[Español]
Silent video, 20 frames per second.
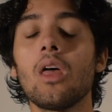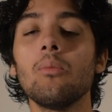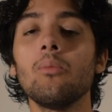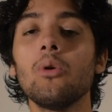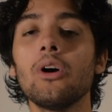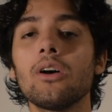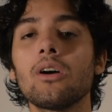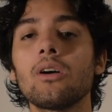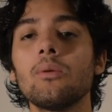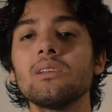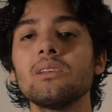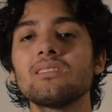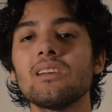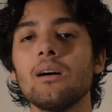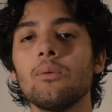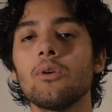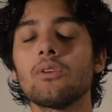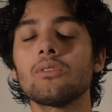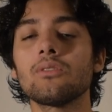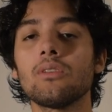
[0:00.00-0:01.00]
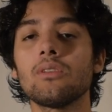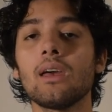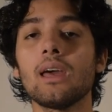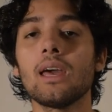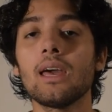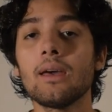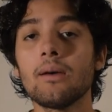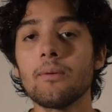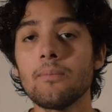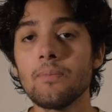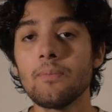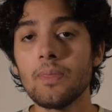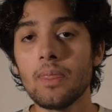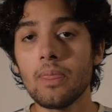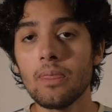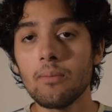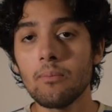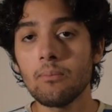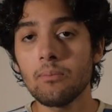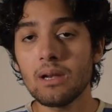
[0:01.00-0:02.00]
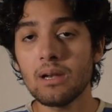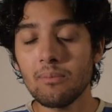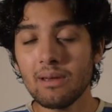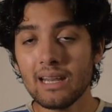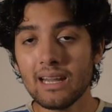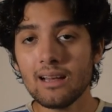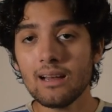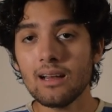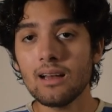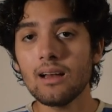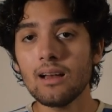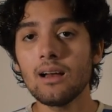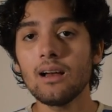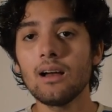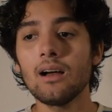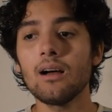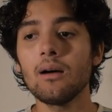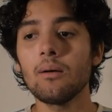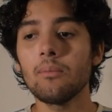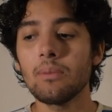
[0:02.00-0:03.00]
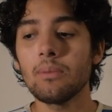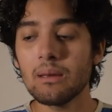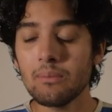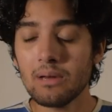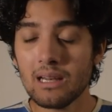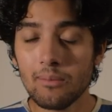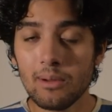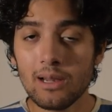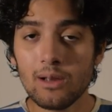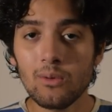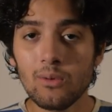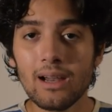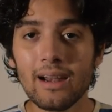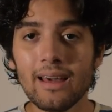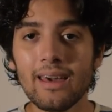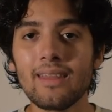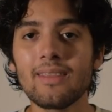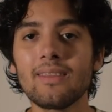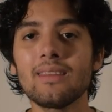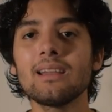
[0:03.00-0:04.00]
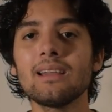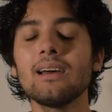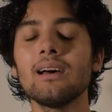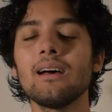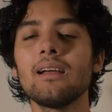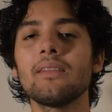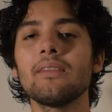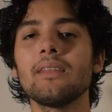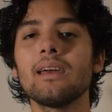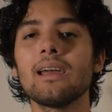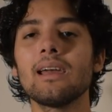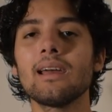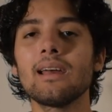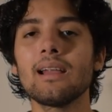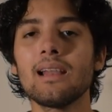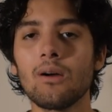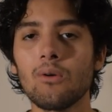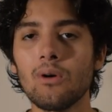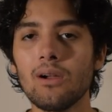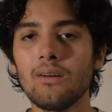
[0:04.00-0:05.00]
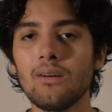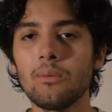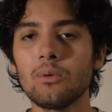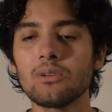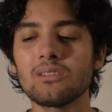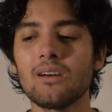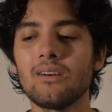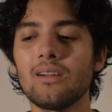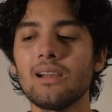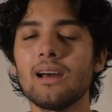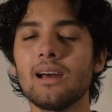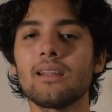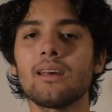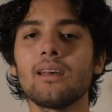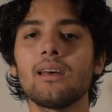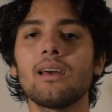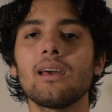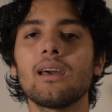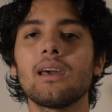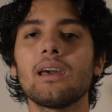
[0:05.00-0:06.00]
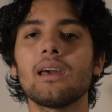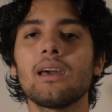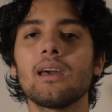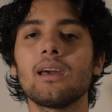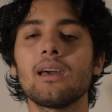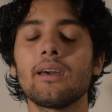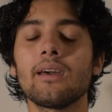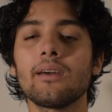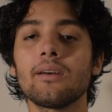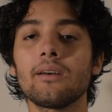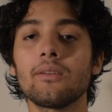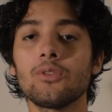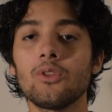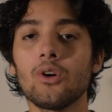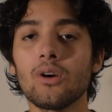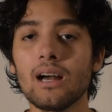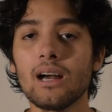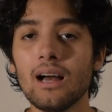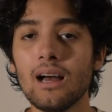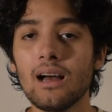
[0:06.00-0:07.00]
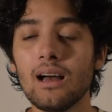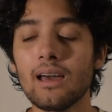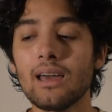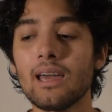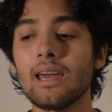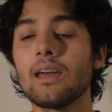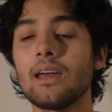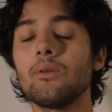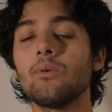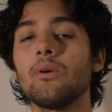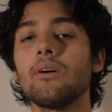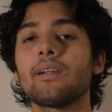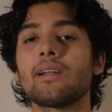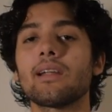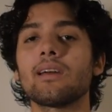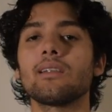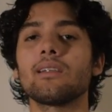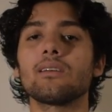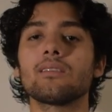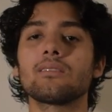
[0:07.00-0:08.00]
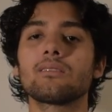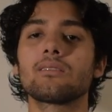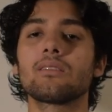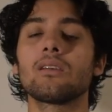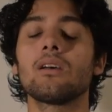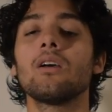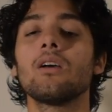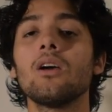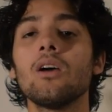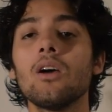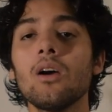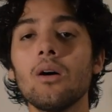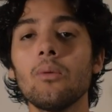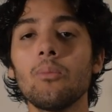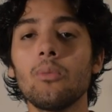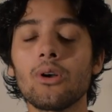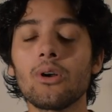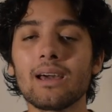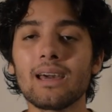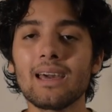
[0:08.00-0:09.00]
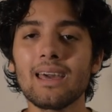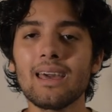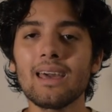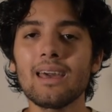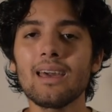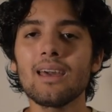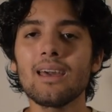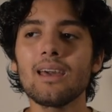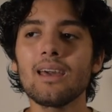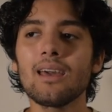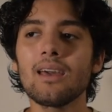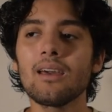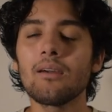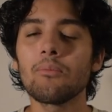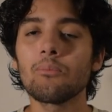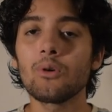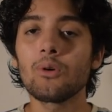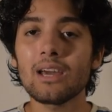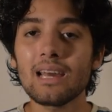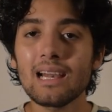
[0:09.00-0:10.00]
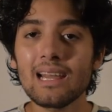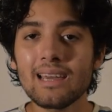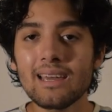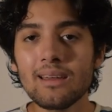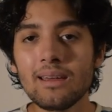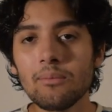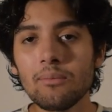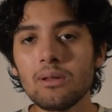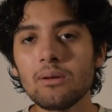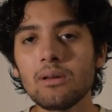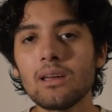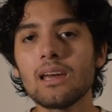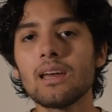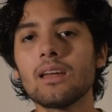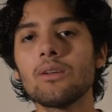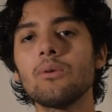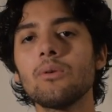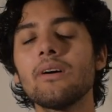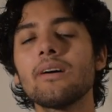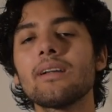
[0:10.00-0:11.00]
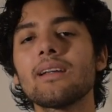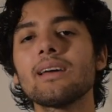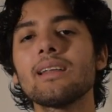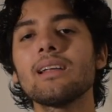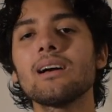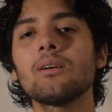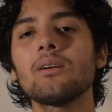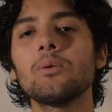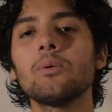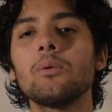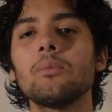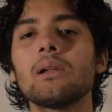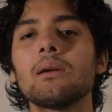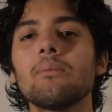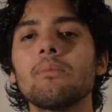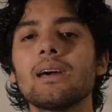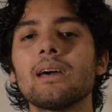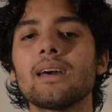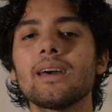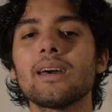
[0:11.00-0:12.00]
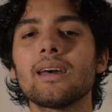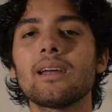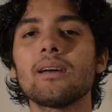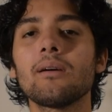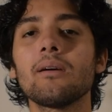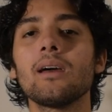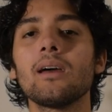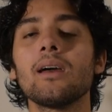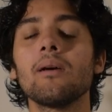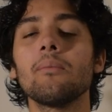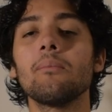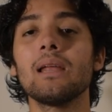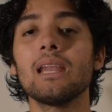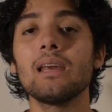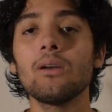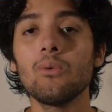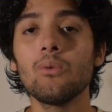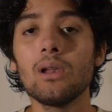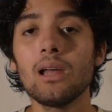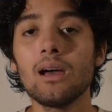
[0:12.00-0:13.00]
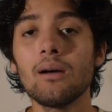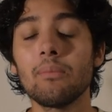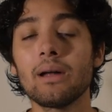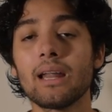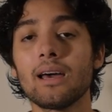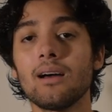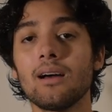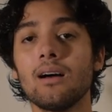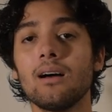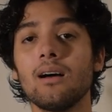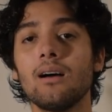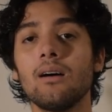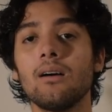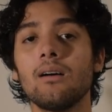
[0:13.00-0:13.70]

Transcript: Bueno, comenzamos. Eh, primera, primera película argentina de la cual vamos a hablar eh, toca eh, Nueve Reinas. ¿Por qué, por qué elegí eh, Nueve Reinas como primer eh, película para,